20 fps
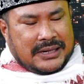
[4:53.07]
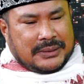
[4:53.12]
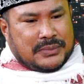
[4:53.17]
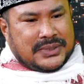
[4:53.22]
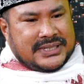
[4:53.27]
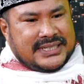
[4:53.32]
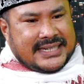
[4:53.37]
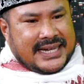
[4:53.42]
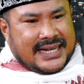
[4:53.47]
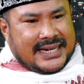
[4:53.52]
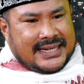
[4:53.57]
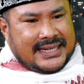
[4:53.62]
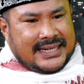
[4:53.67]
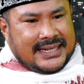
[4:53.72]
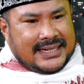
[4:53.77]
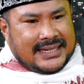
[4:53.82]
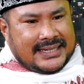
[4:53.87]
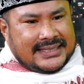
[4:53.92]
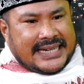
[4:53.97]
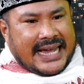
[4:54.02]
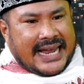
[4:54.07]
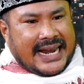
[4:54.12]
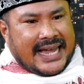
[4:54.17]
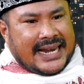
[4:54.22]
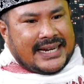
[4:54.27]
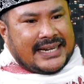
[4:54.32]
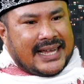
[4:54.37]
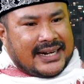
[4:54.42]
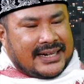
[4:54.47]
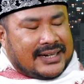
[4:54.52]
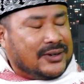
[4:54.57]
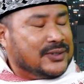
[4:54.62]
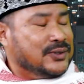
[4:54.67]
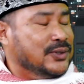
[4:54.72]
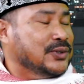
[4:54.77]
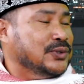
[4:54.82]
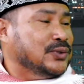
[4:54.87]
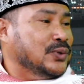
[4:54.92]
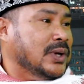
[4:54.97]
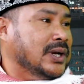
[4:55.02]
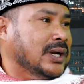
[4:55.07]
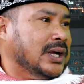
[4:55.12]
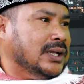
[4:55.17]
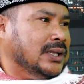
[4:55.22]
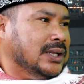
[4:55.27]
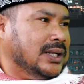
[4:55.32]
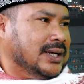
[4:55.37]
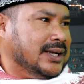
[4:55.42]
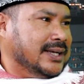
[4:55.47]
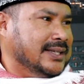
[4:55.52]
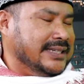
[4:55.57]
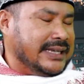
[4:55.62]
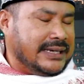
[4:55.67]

menjadi jalan dan ketentuan Allah.